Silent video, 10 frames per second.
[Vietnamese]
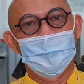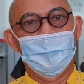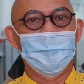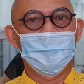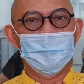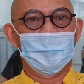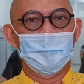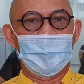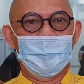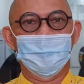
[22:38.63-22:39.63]
Rồi chúc cho
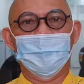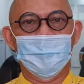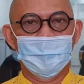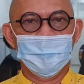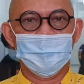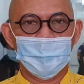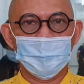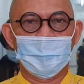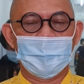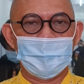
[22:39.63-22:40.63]
các bạn một nữa,
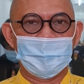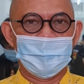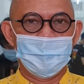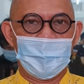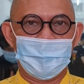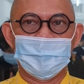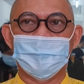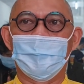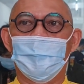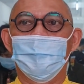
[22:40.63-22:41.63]
chúc cho các bạn team Hi
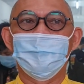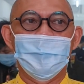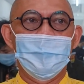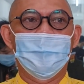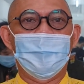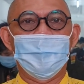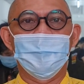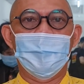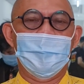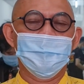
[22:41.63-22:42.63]
Pencil và
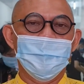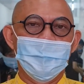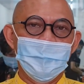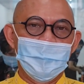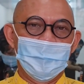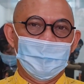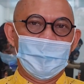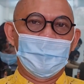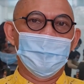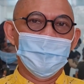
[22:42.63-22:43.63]
dự án
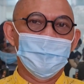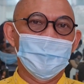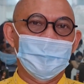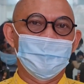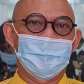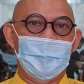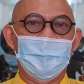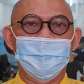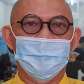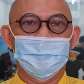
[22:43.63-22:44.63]
Gà Đốt Niêu Chicken
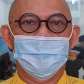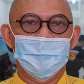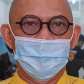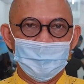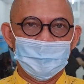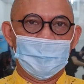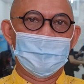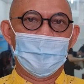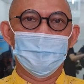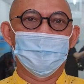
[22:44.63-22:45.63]
Fire
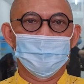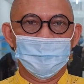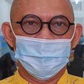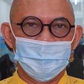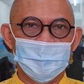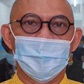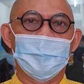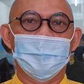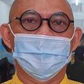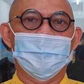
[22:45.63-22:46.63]
thành công, vượt
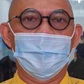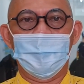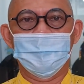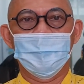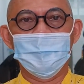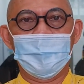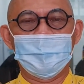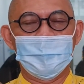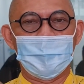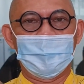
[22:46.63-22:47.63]
bậc, tiến
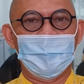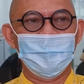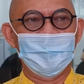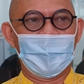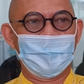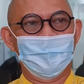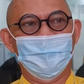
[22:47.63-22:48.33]
nhanh, tiến mạnh, tiến vững chắc.